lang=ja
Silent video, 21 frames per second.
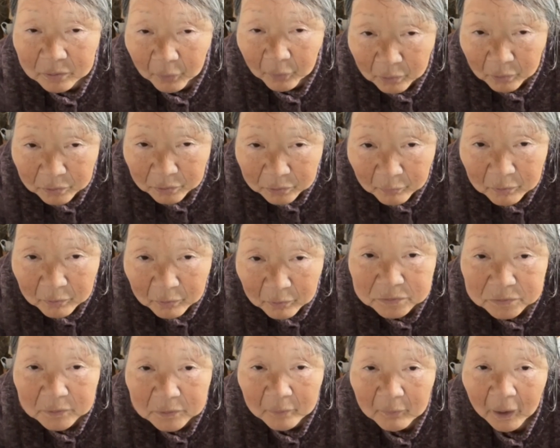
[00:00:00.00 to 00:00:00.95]
どんどん
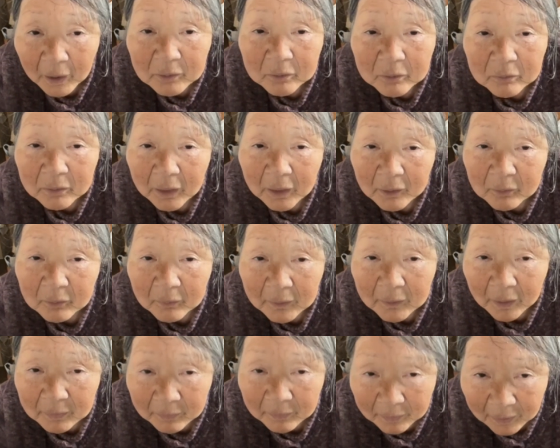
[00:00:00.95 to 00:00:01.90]
うちは悪くな
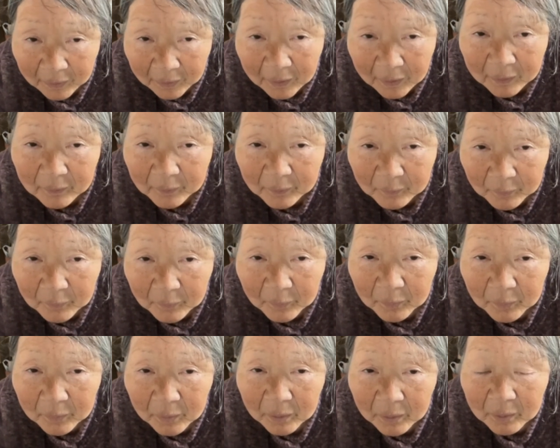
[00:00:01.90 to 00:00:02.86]
るからね。う
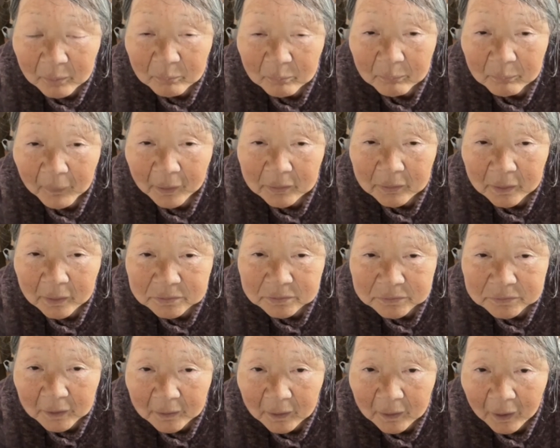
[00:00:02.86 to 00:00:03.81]
ん、
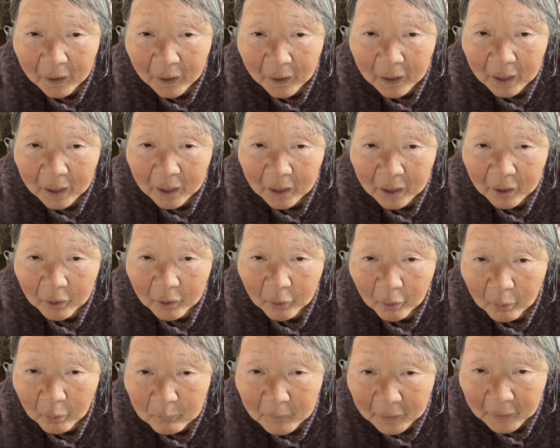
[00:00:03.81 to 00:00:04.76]
バナちゃんが
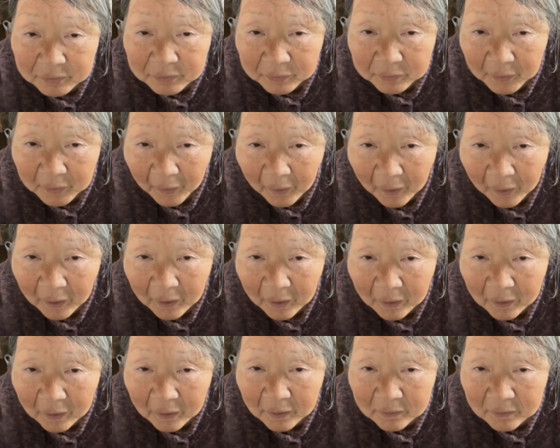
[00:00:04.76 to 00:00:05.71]
困った。
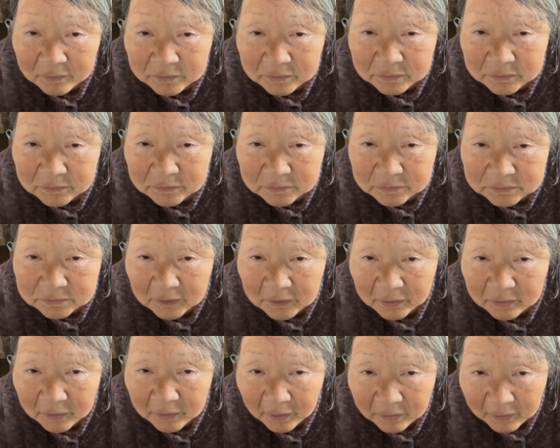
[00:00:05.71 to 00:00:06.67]
しん
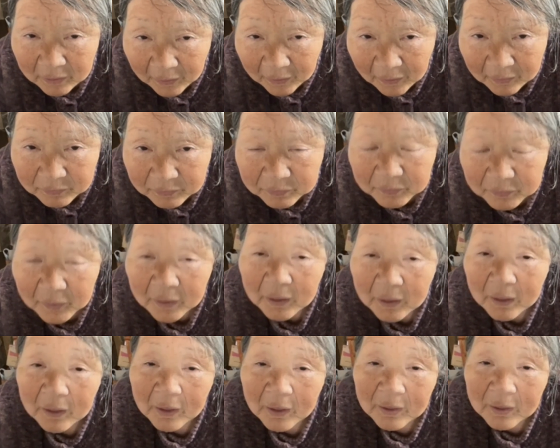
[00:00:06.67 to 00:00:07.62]
ちゃんだねっ
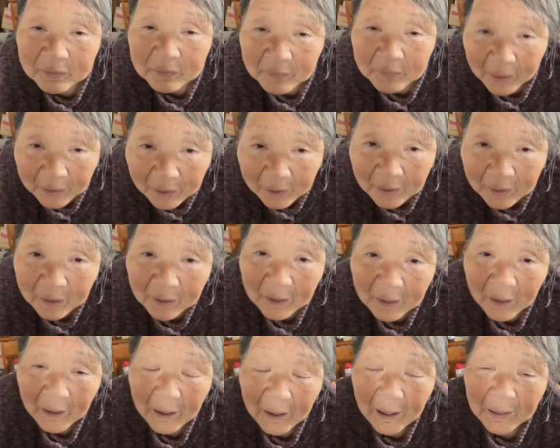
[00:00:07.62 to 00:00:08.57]
て。
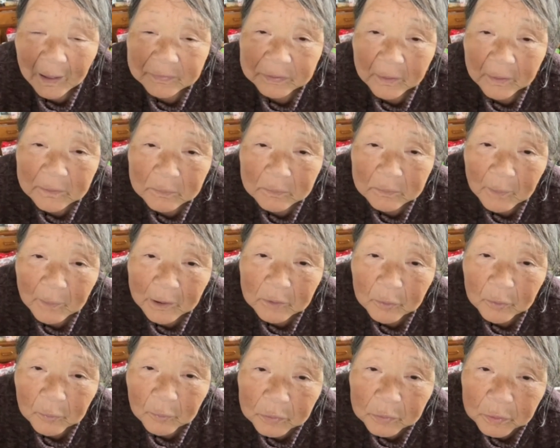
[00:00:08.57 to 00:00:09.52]
ね、当たり
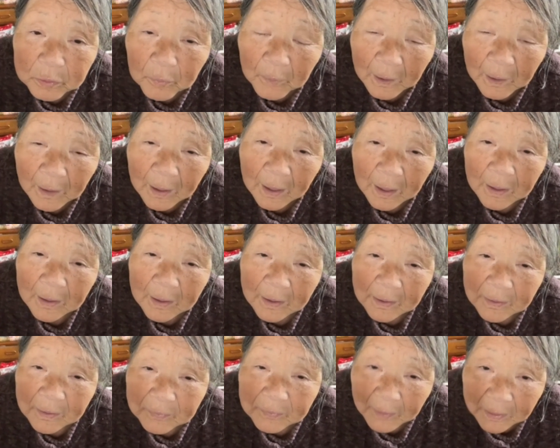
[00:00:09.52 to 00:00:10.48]
前のことか。
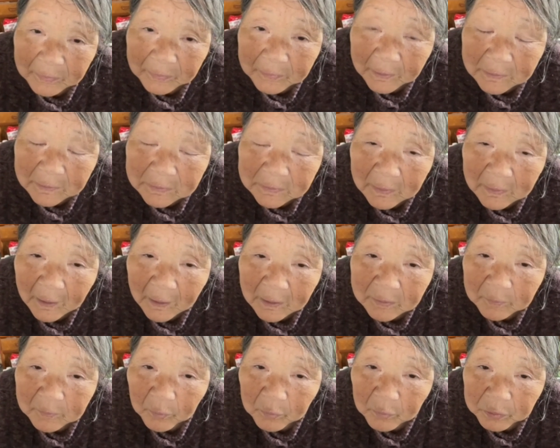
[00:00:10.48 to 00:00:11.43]
ね、でき
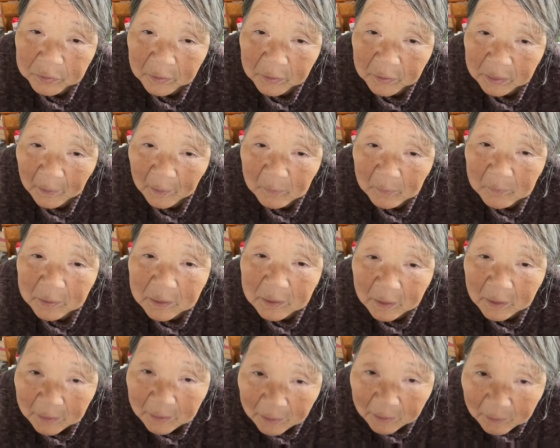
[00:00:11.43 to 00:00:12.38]
ない子ってダメ
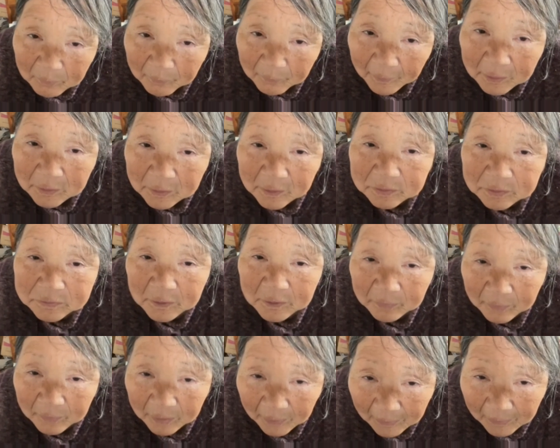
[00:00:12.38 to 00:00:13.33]
だね、バーナ
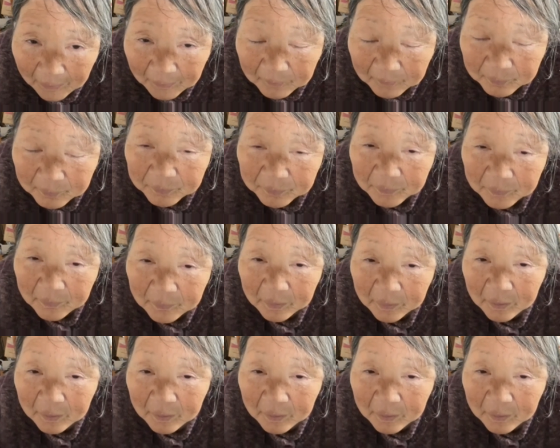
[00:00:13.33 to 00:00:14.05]
ちゃんね。